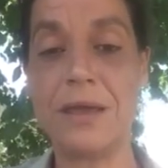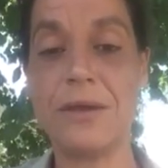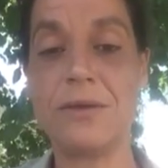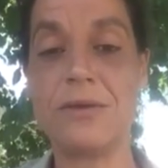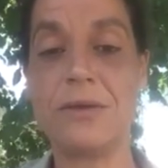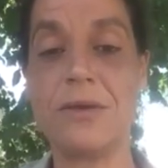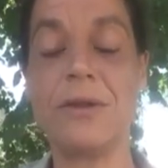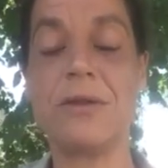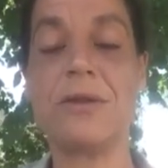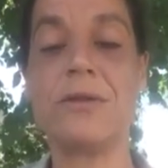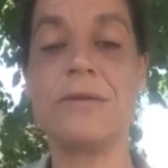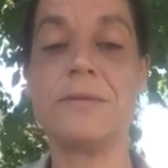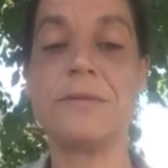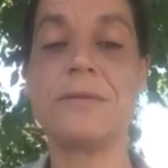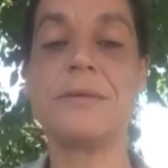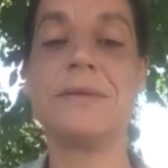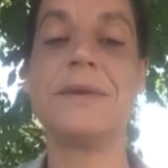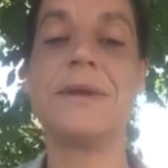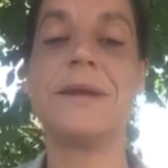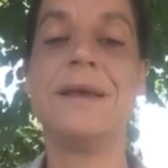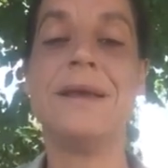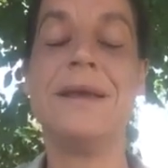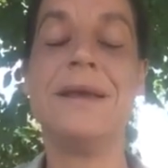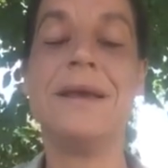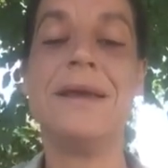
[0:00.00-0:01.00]
y todos.
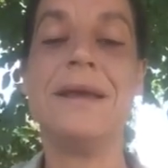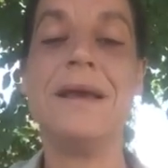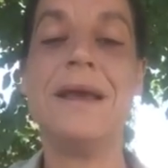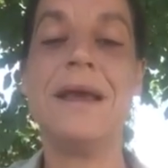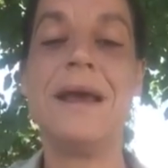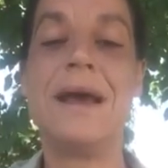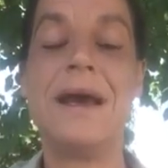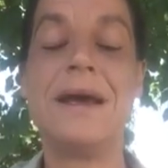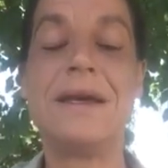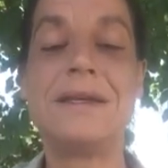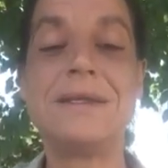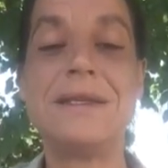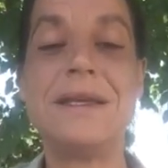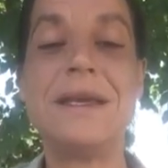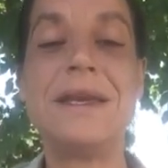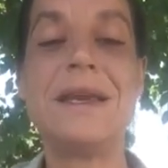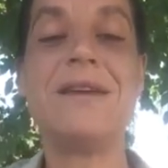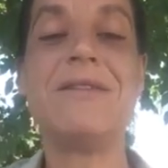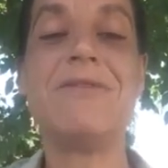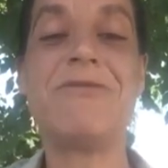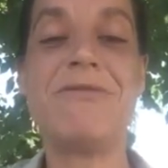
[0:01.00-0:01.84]
Así que